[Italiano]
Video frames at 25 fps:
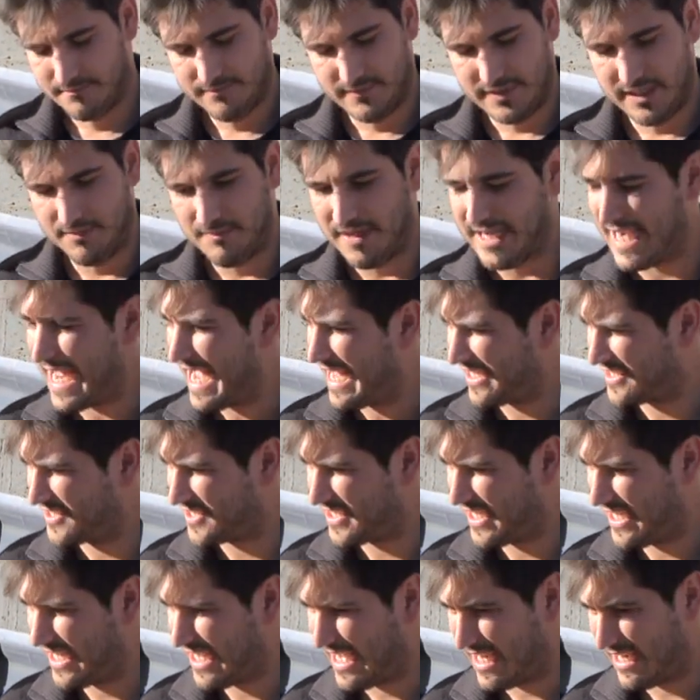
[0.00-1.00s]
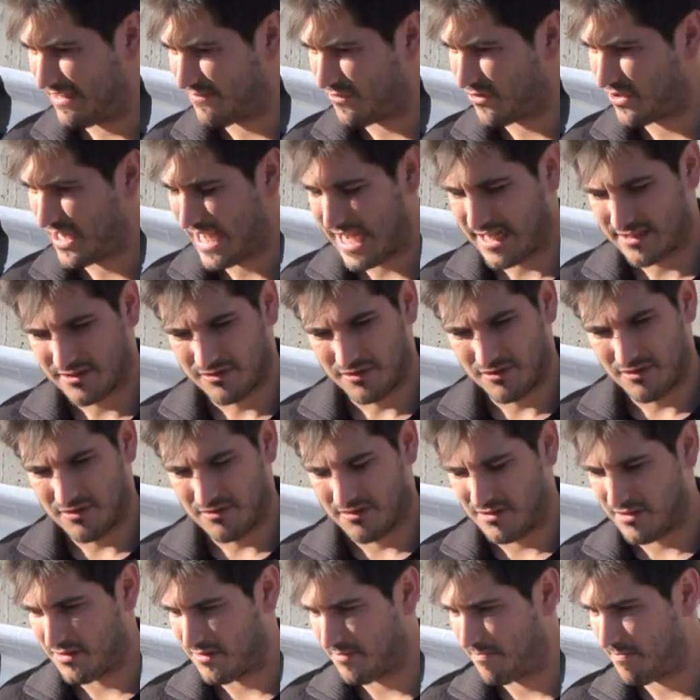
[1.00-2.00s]
di minacce
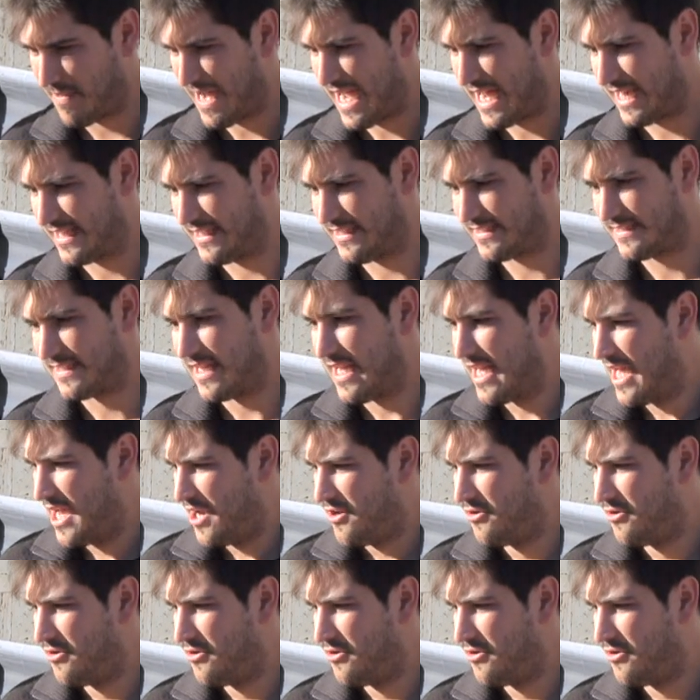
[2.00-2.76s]
all'avvocato Panis.